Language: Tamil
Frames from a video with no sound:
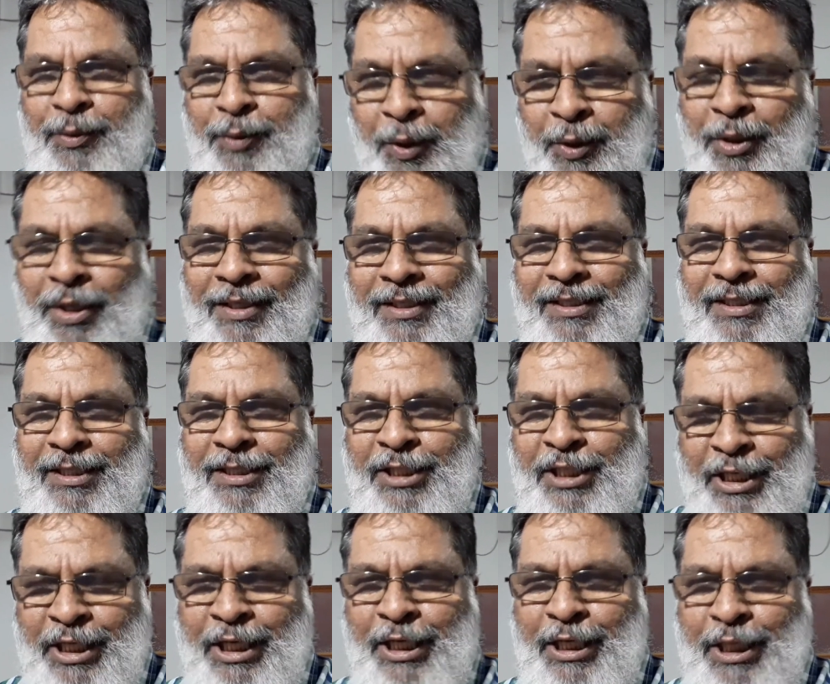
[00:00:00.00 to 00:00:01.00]
குட்
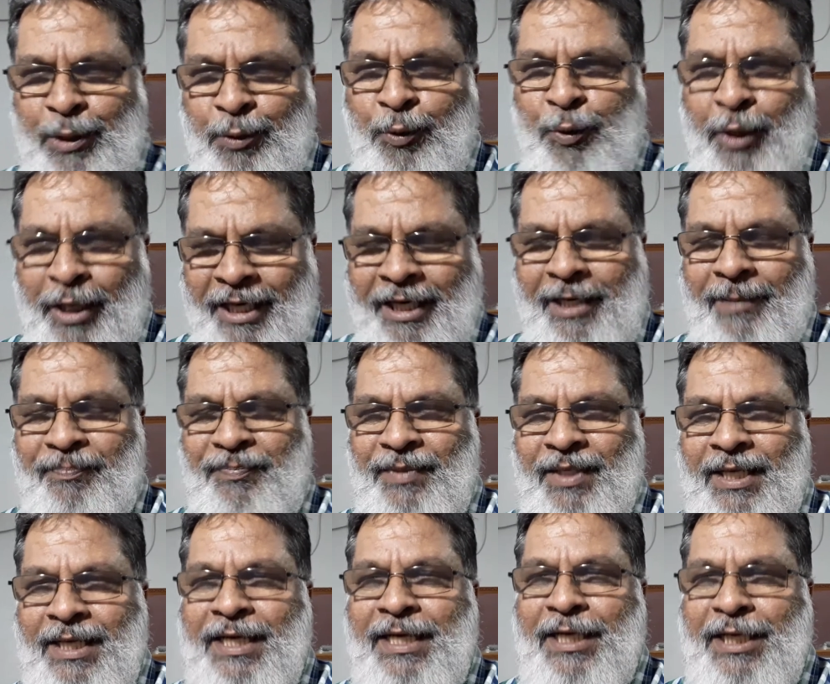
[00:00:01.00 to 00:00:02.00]
ஜியூடி
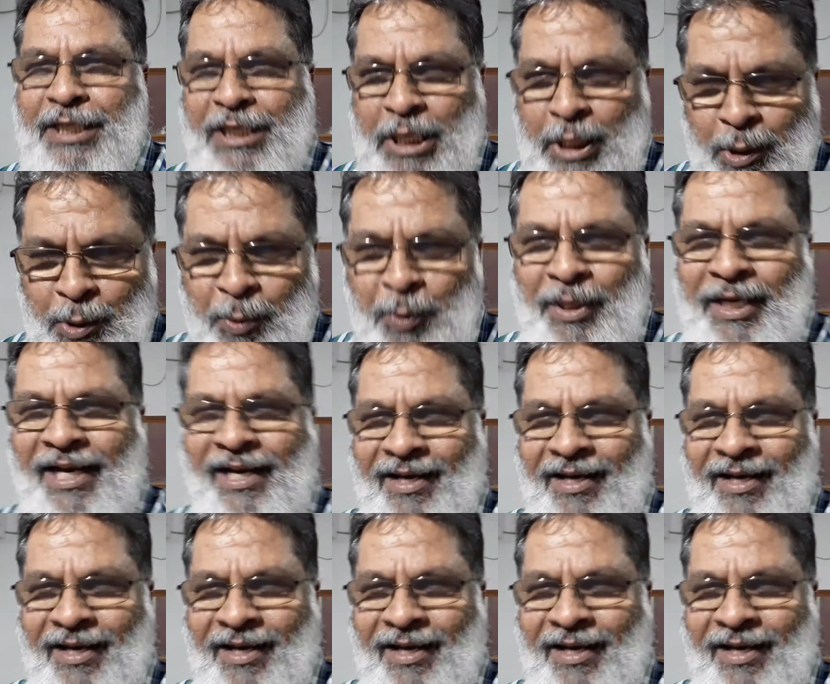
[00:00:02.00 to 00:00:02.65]
ஜியூடி